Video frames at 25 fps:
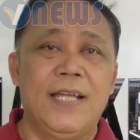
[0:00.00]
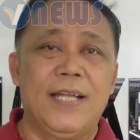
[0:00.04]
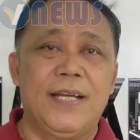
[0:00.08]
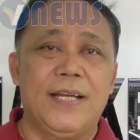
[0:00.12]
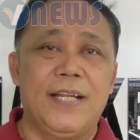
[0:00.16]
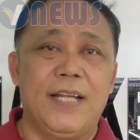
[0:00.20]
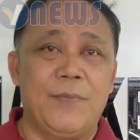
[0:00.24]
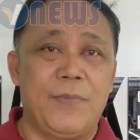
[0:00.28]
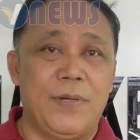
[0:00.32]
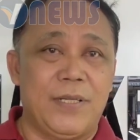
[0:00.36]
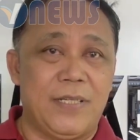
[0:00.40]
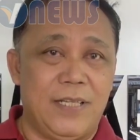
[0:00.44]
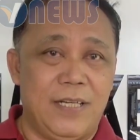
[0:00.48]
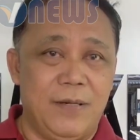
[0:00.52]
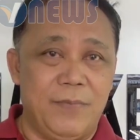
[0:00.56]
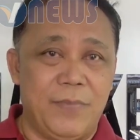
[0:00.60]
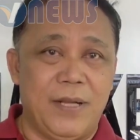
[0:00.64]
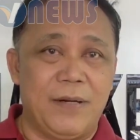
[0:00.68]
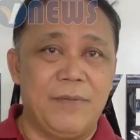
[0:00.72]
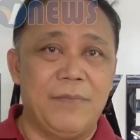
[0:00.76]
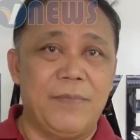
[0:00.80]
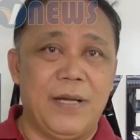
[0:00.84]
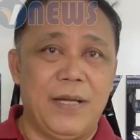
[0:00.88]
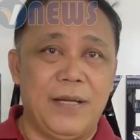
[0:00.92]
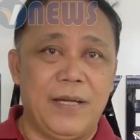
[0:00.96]
dan masa
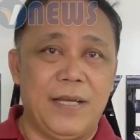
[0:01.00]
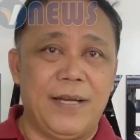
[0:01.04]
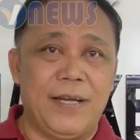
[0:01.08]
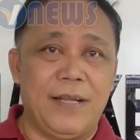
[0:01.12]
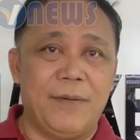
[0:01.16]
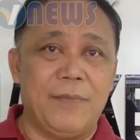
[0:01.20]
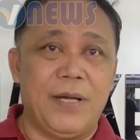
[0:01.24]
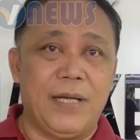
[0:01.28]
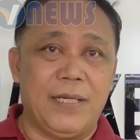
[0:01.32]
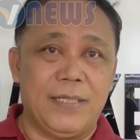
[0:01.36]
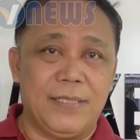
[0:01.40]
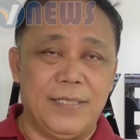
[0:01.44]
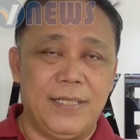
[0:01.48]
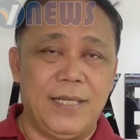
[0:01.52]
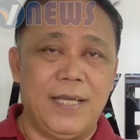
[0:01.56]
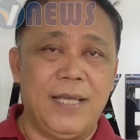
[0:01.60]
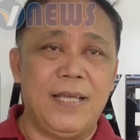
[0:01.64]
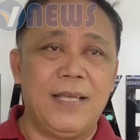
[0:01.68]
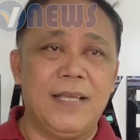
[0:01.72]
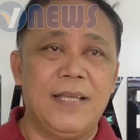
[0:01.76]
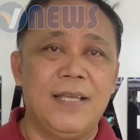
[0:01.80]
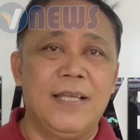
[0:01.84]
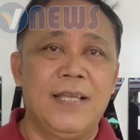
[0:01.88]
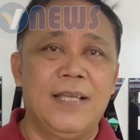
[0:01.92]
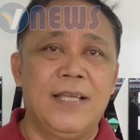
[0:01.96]
depan bangsa
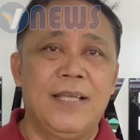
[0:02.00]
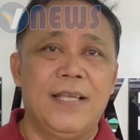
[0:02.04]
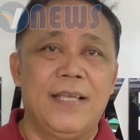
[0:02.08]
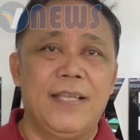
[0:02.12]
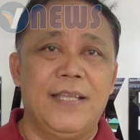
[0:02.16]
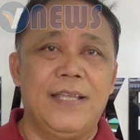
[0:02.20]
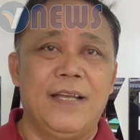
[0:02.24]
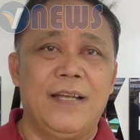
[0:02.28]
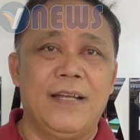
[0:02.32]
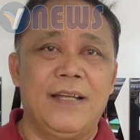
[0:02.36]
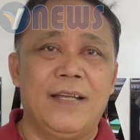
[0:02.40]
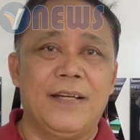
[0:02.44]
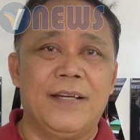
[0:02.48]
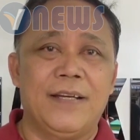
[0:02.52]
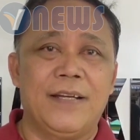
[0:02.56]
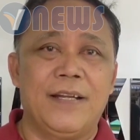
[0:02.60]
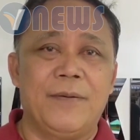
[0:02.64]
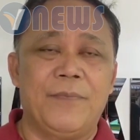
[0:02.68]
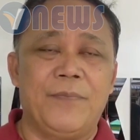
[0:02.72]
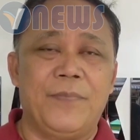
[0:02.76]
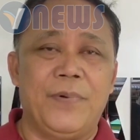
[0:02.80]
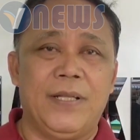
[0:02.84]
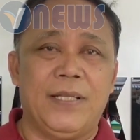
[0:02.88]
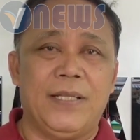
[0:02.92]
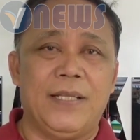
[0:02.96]
yang
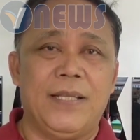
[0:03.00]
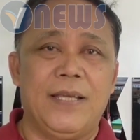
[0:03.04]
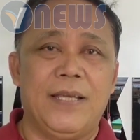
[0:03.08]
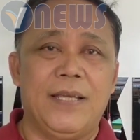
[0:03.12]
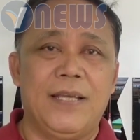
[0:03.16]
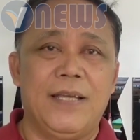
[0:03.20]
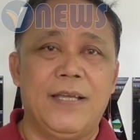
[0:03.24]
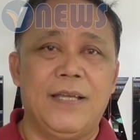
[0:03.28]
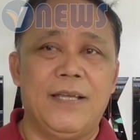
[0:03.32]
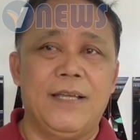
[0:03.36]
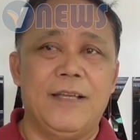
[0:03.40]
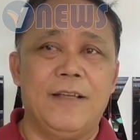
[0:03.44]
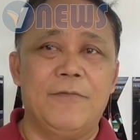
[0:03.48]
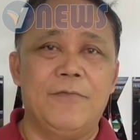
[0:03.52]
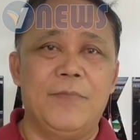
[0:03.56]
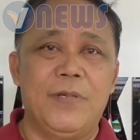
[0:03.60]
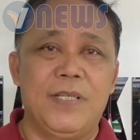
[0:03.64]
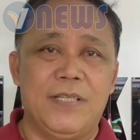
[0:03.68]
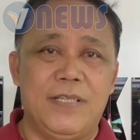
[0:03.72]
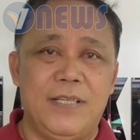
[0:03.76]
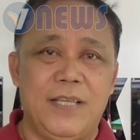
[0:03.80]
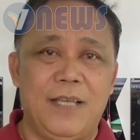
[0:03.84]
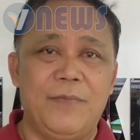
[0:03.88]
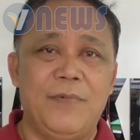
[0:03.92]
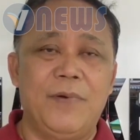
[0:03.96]
dapat
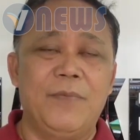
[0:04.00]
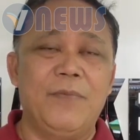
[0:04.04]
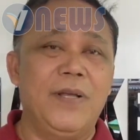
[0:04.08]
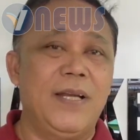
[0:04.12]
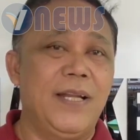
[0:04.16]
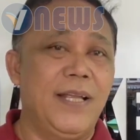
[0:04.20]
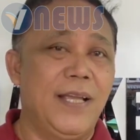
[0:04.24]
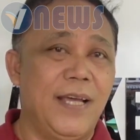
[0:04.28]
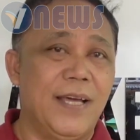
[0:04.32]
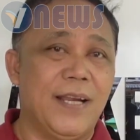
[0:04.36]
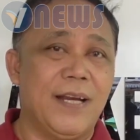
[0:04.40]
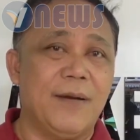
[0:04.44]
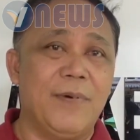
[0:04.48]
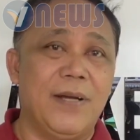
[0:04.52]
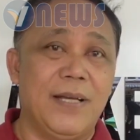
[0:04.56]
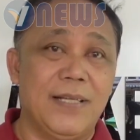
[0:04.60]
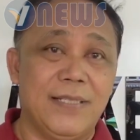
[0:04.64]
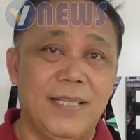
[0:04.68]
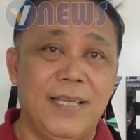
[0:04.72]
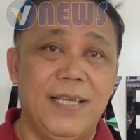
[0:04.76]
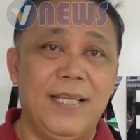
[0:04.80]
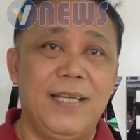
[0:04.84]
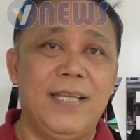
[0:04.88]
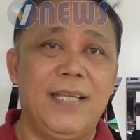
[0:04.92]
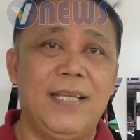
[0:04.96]
bisa memelihara
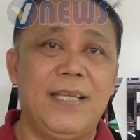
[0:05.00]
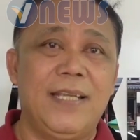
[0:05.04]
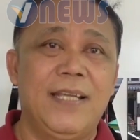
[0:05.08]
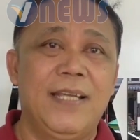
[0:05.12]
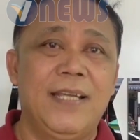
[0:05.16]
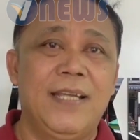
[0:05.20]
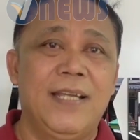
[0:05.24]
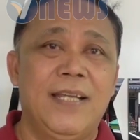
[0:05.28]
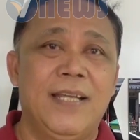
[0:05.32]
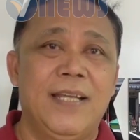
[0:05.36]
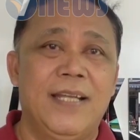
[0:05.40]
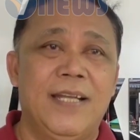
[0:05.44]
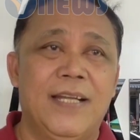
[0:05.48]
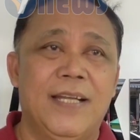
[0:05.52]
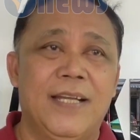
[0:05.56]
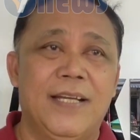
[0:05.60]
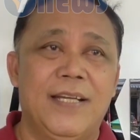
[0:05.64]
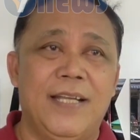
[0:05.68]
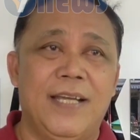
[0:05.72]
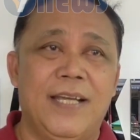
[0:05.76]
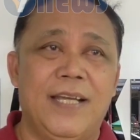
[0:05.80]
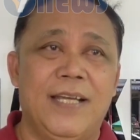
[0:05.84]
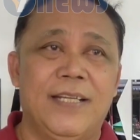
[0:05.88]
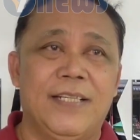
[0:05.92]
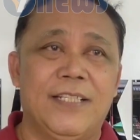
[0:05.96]
bangsa ini
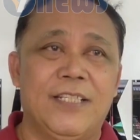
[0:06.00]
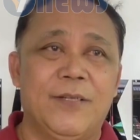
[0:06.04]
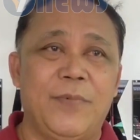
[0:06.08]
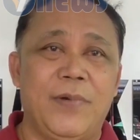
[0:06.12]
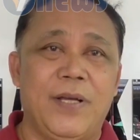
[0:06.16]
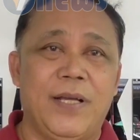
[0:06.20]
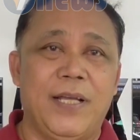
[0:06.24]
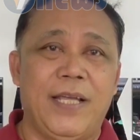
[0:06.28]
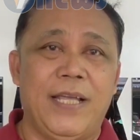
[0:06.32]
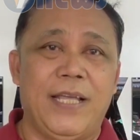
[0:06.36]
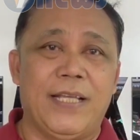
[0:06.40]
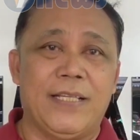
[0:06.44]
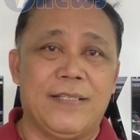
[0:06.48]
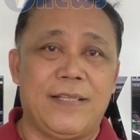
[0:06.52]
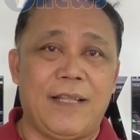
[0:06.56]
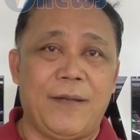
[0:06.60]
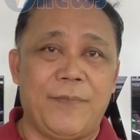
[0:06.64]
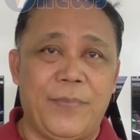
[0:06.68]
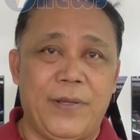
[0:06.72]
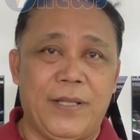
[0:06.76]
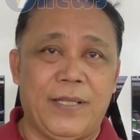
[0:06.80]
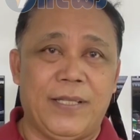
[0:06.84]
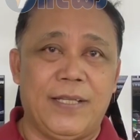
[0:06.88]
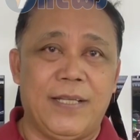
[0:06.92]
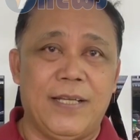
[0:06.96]
dan sebagai
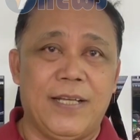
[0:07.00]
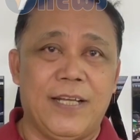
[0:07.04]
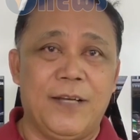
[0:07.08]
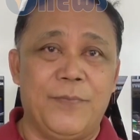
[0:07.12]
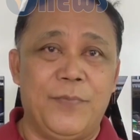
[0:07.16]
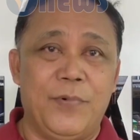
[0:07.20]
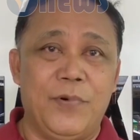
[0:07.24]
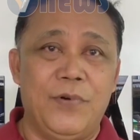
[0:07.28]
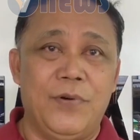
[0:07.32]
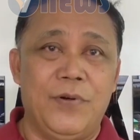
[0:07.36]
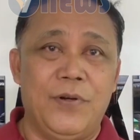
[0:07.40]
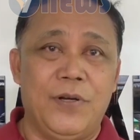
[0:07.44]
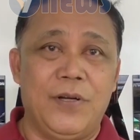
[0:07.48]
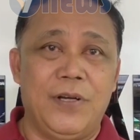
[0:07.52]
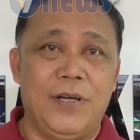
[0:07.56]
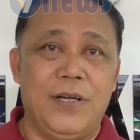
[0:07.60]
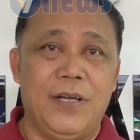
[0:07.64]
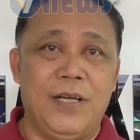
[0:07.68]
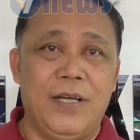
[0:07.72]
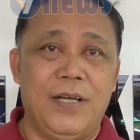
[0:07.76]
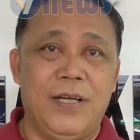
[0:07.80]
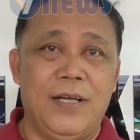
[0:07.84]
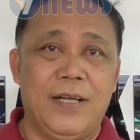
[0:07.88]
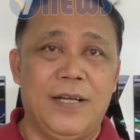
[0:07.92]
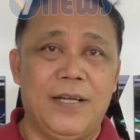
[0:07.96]
estafet ke uh,
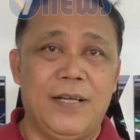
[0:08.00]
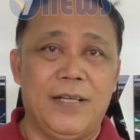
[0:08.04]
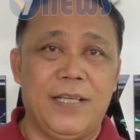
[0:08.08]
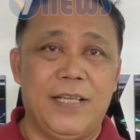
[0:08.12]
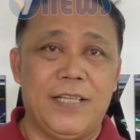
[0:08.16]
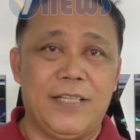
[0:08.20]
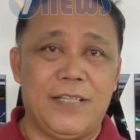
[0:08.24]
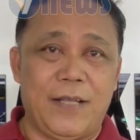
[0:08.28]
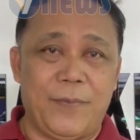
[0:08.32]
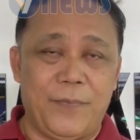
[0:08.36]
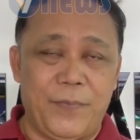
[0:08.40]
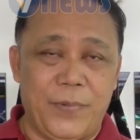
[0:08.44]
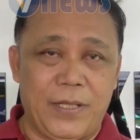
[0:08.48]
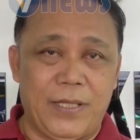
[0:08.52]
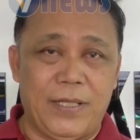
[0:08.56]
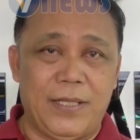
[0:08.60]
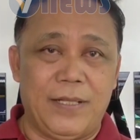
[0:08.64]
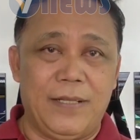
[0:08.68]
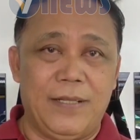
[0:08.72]
eh, estafet